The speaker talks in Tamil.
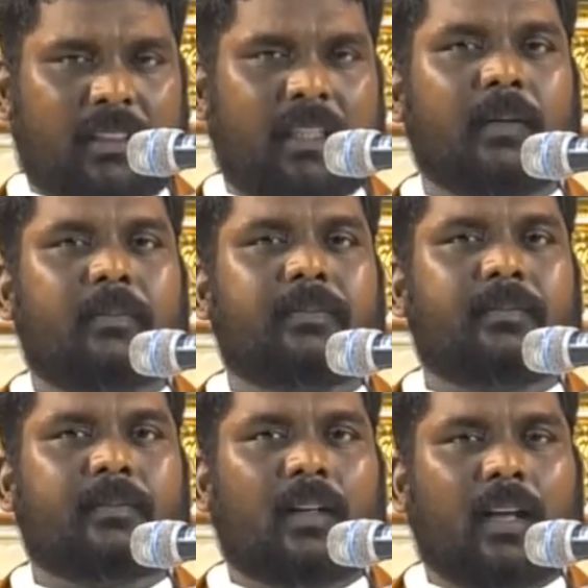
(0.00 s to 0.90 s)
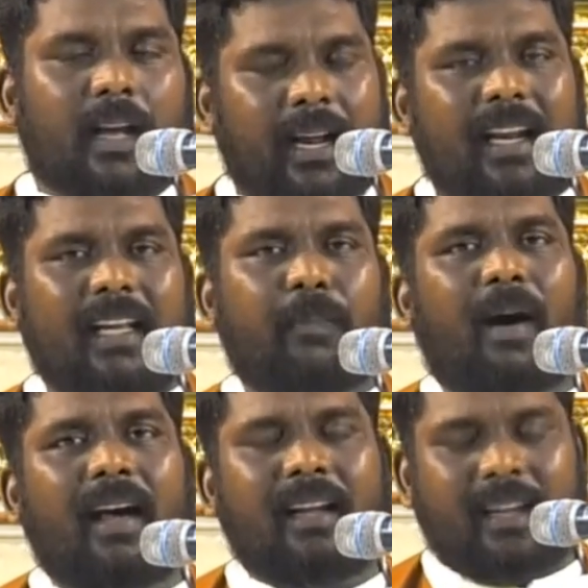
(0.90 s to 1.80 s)
சத்தியம் இன்றைக்கு
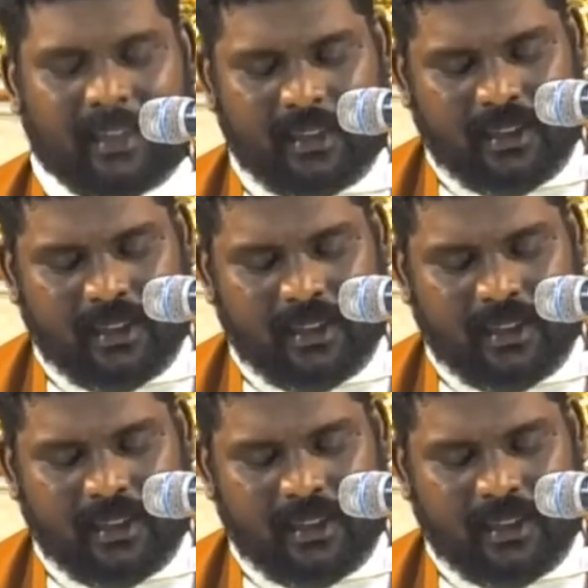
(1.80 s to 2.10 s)
பாருங்க